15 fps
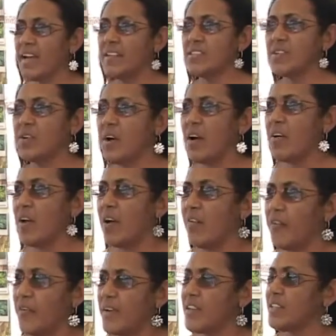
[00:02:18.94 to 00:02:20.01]
eles são é
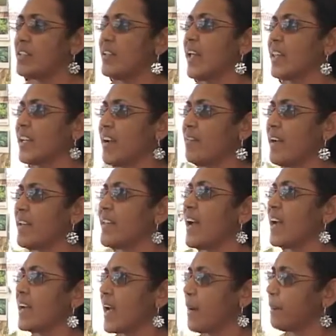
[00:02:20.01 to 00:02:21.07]
oferecidos através
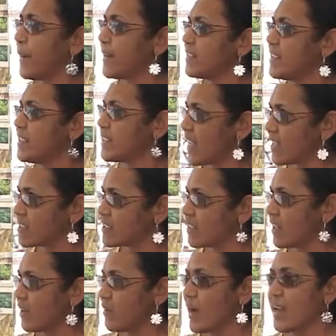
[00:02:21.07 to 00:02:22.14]
da
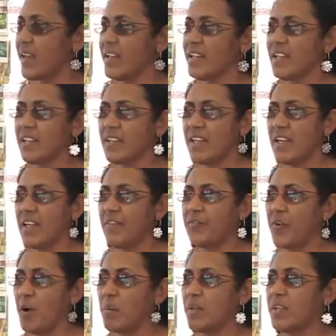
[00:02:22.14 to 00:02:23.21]
capacitação, além de,
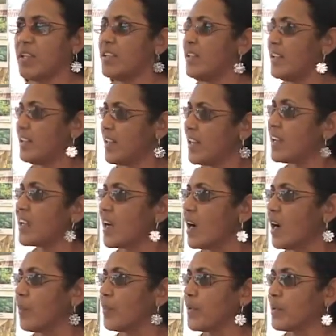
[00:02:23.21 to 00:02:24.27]
de forma de dia de
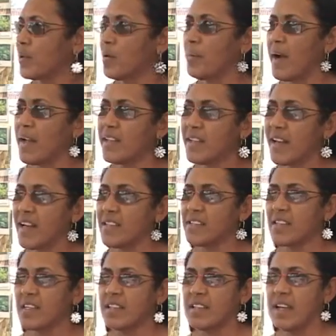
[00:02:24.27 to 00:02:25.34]
campo. Então, o mais
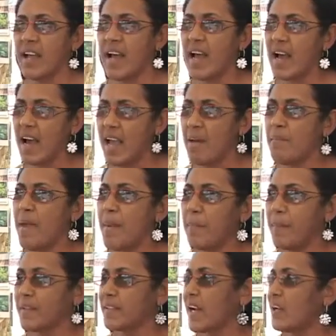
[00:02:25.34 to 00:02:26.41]
interessante, é a, a
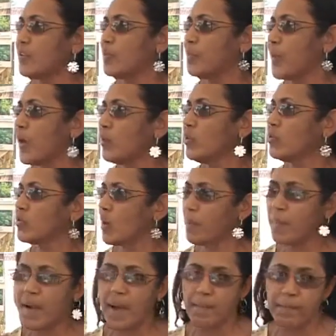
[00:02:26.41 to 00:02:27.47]
EMEPA traz o
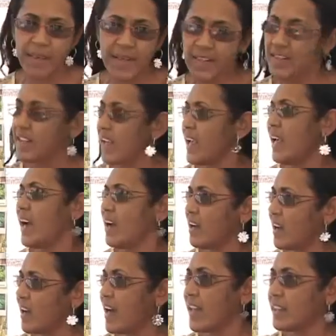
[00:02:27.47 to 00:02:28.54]
produtor para aprender
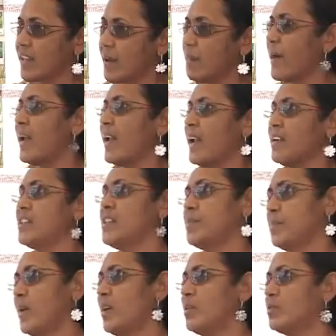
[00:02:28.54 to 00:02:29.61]
a, a trabalhar
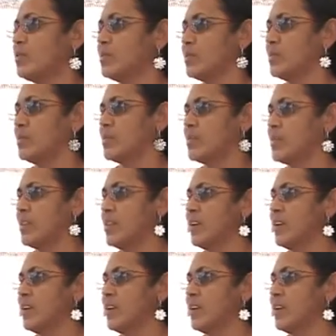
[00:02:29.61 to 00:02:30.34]
esses produtos.